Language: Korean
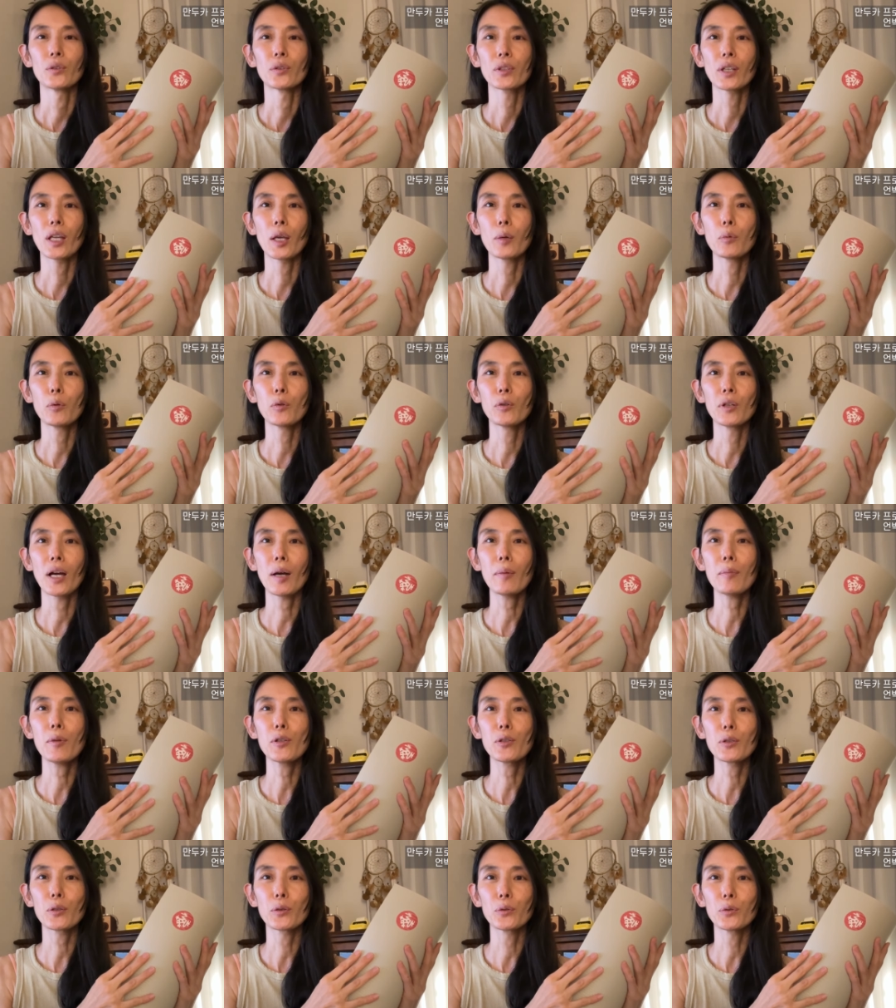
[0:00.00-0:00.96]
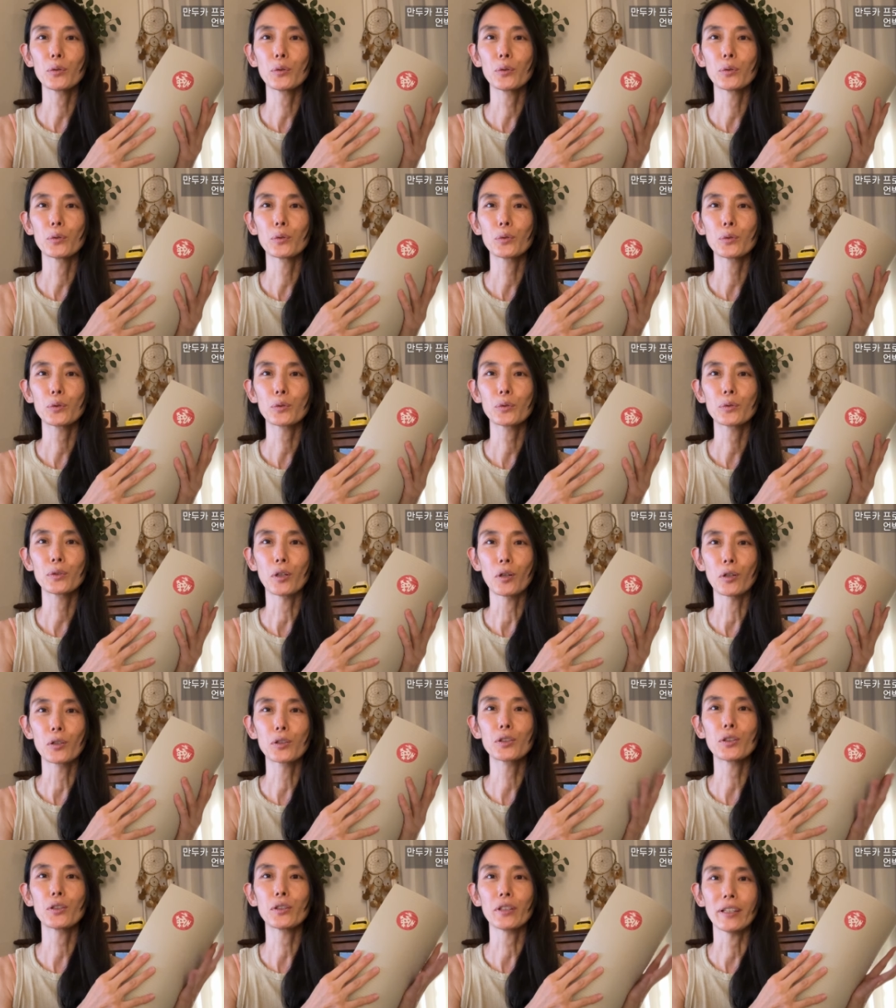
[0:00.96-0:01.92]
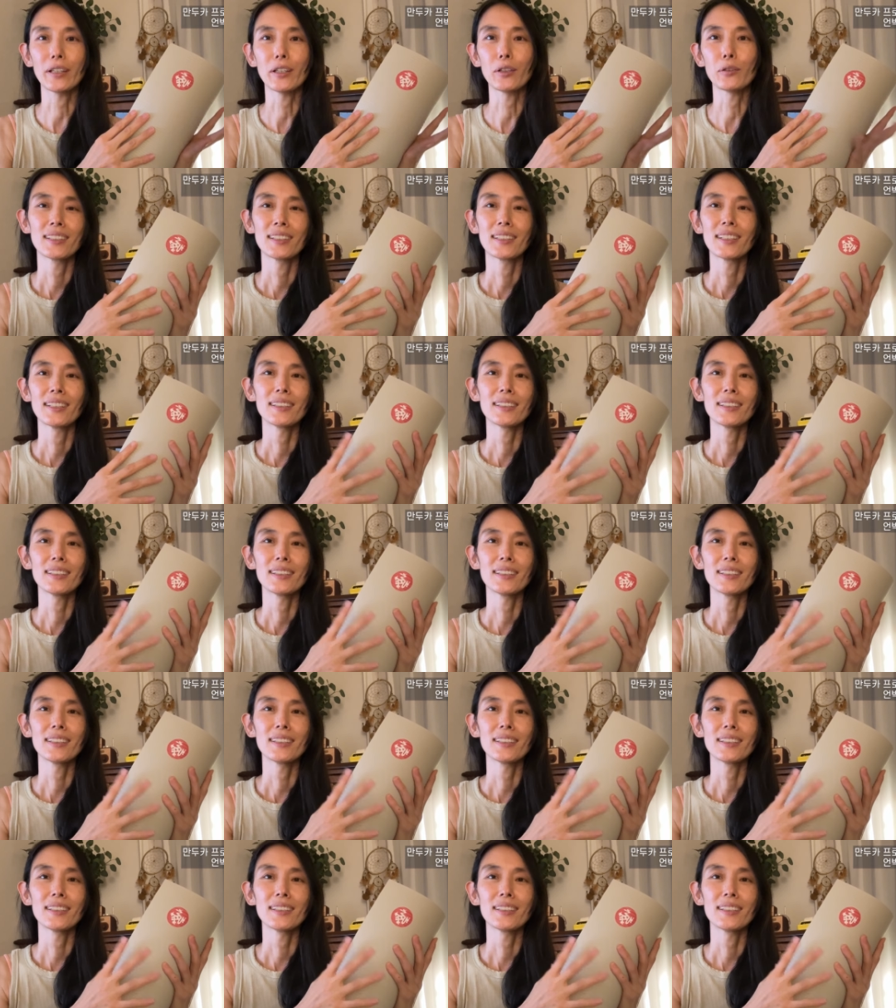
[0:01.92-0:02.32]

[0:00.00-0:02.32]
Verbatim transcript: 개봉을 하면서도 조금 걱정이에요.